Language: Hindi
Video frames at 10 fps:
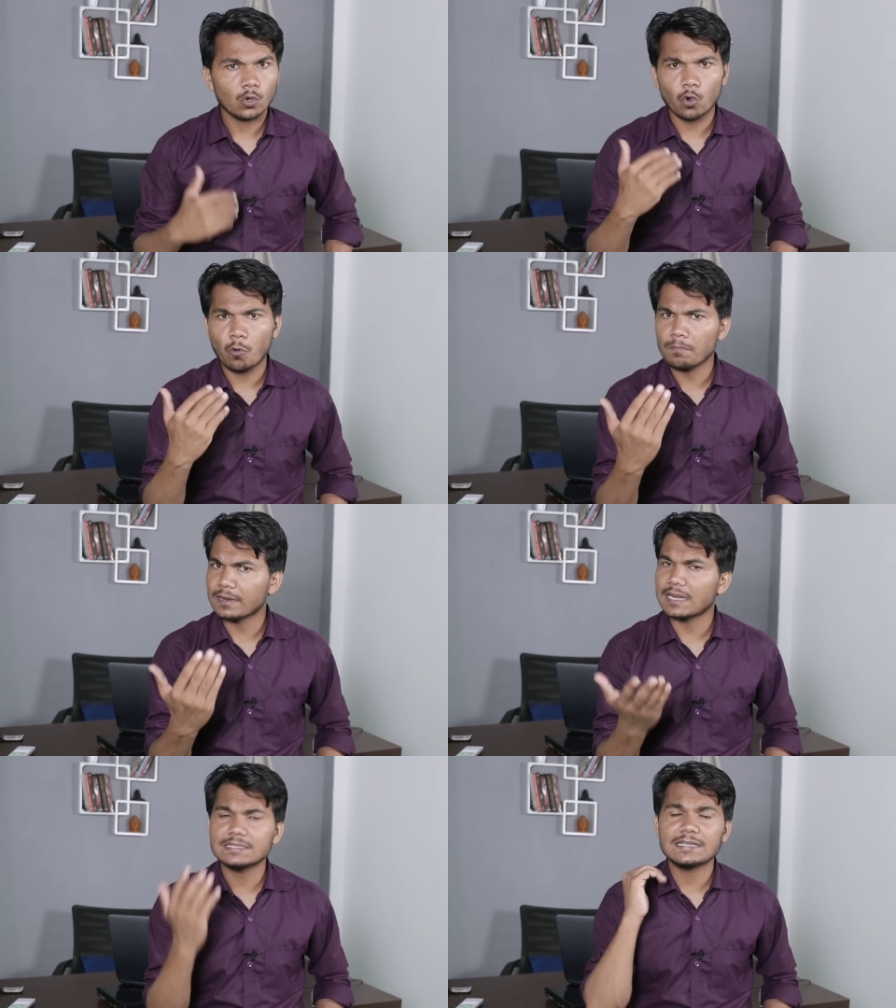ओम
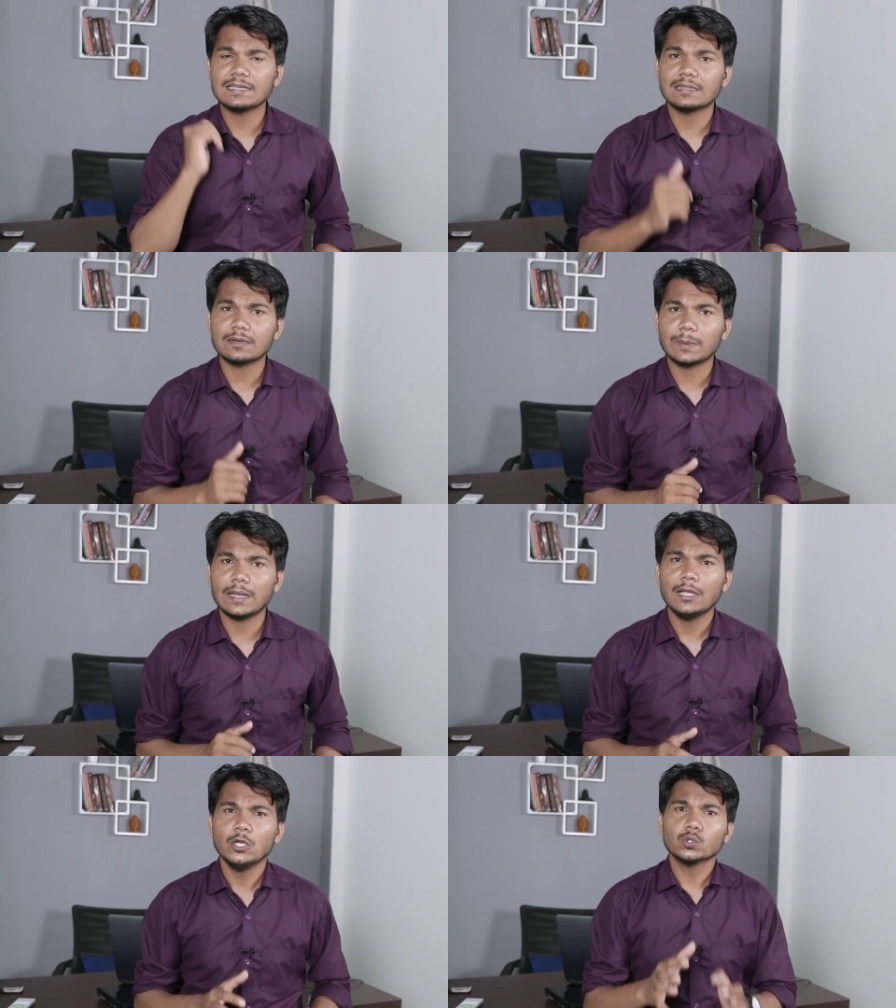बिरला जी की तरफ
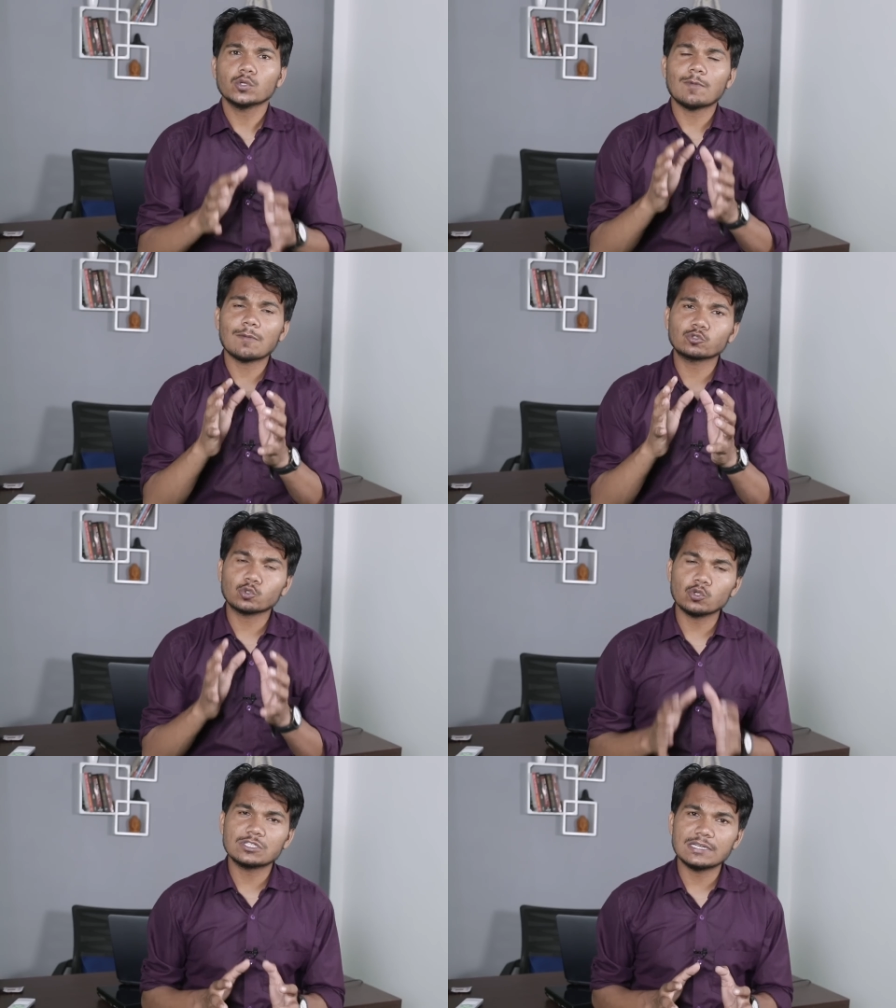है तो अब आप
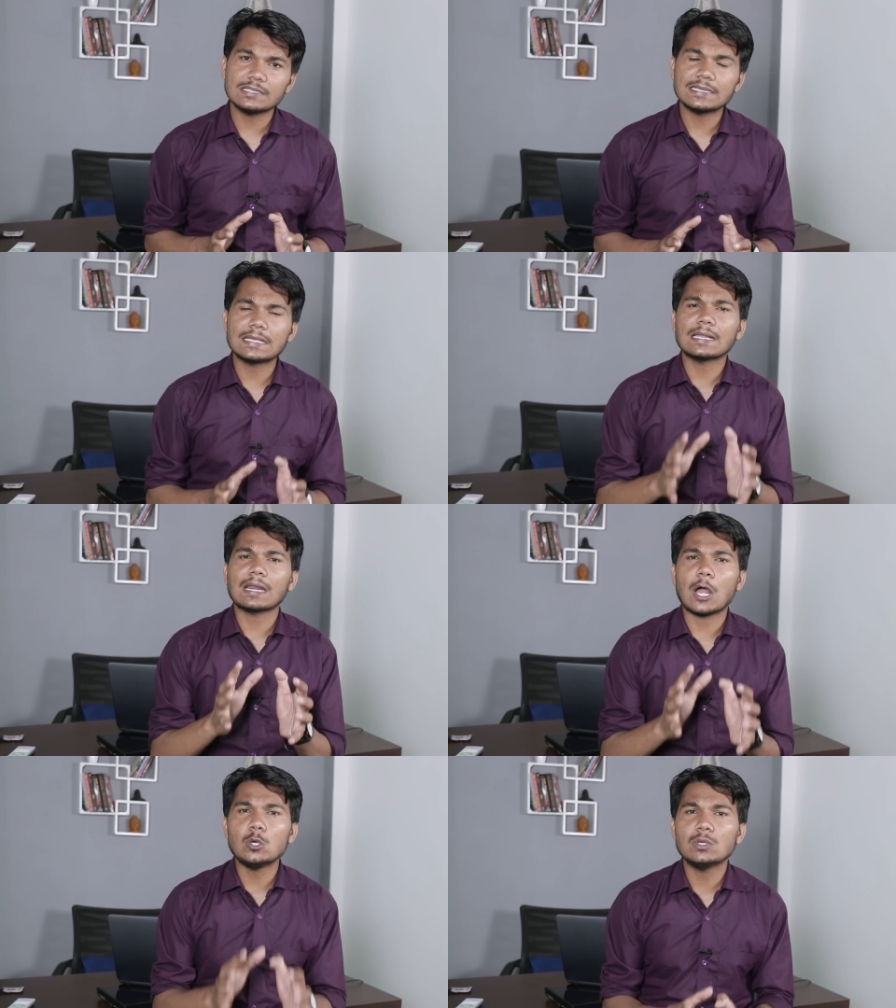सोच लीजिए कि
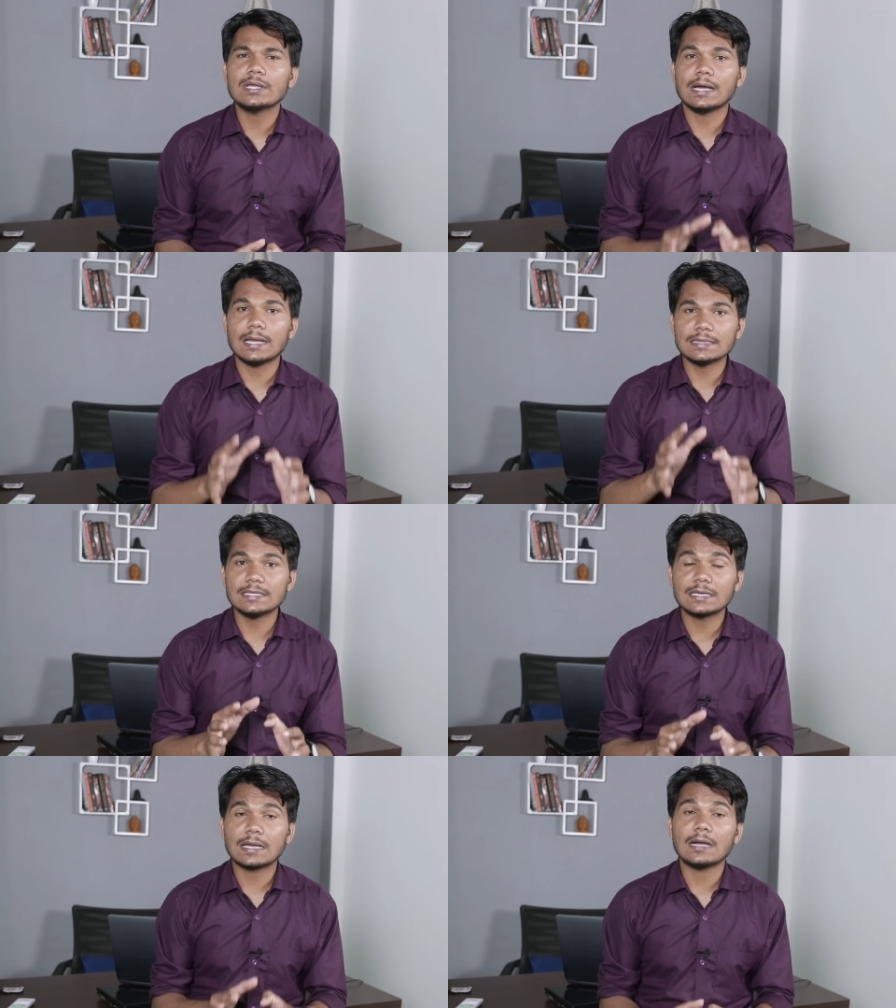राहुल
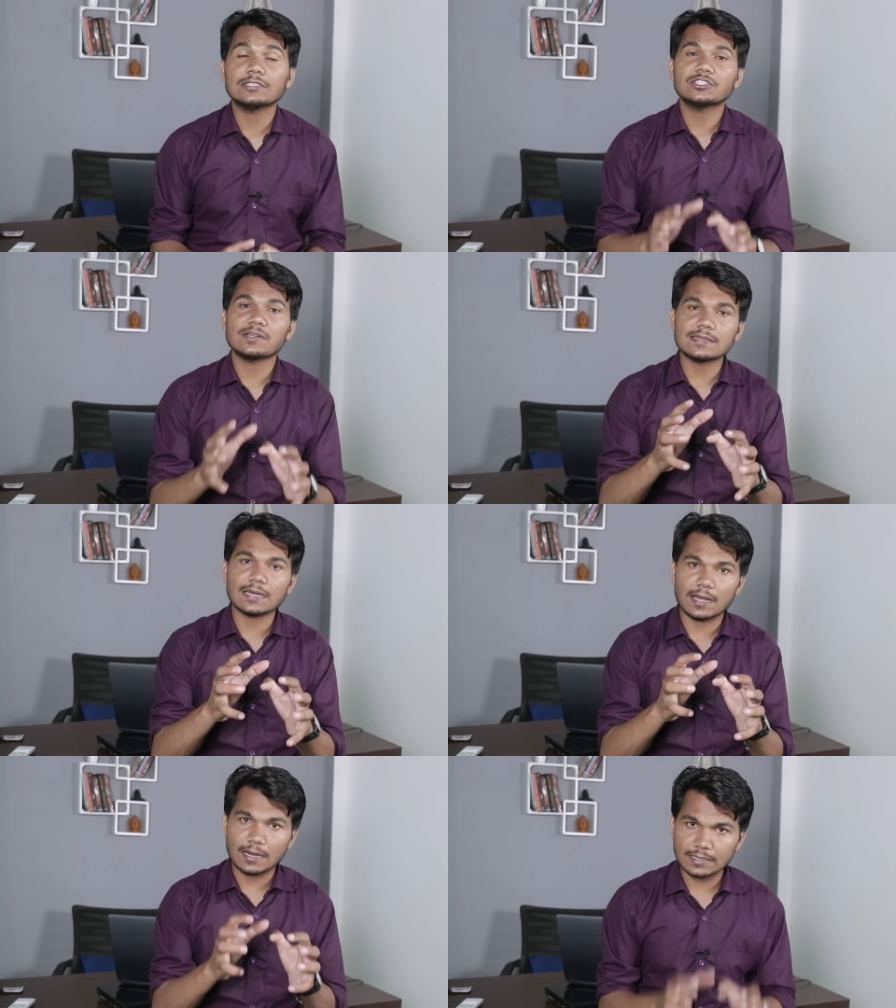गांधी का
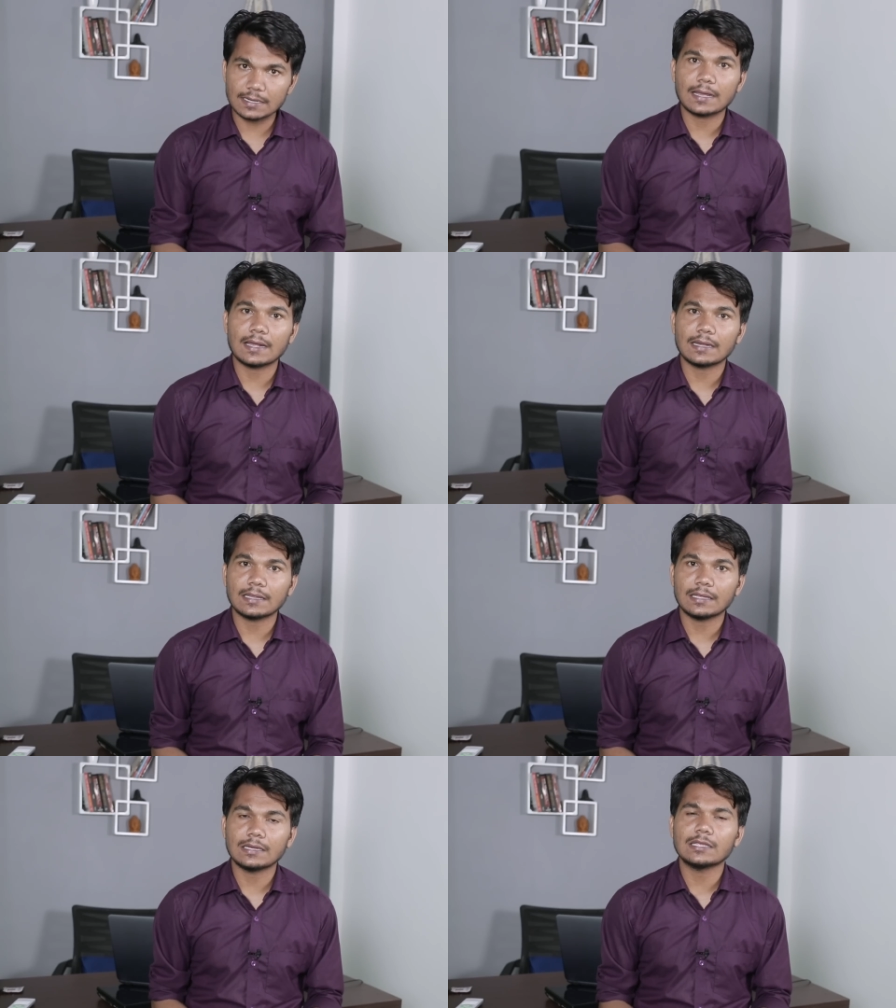चरित्र हनन
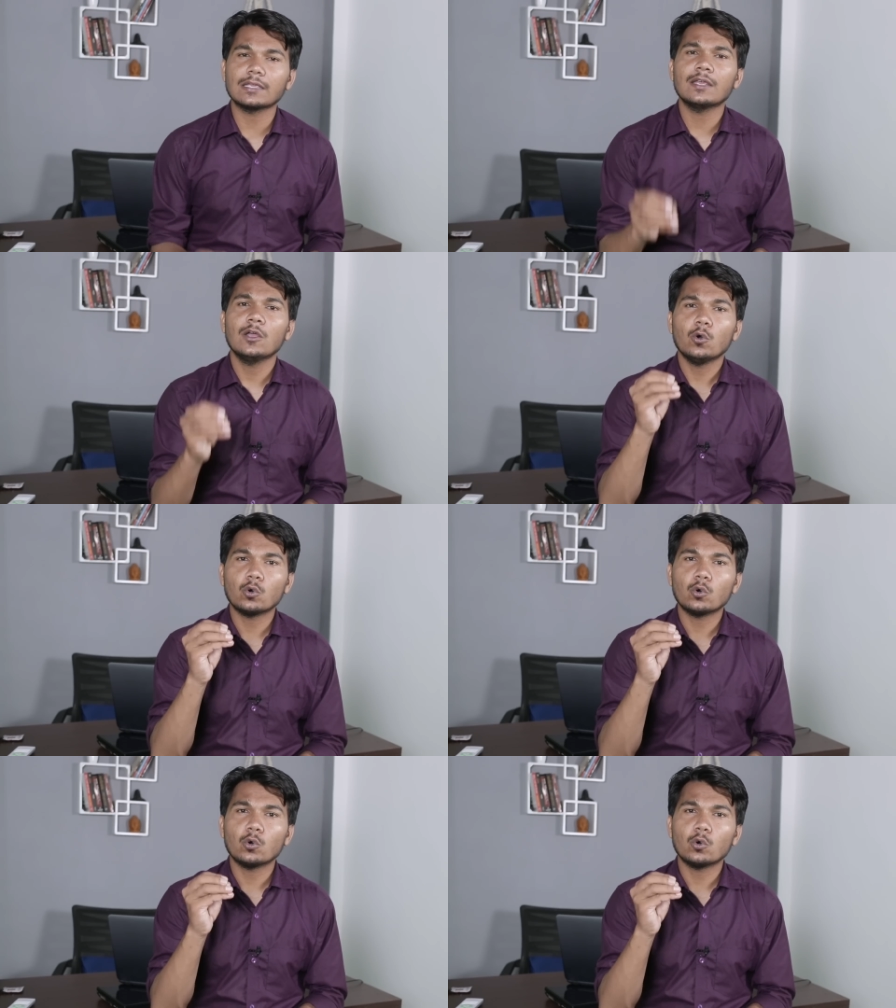करने के लिए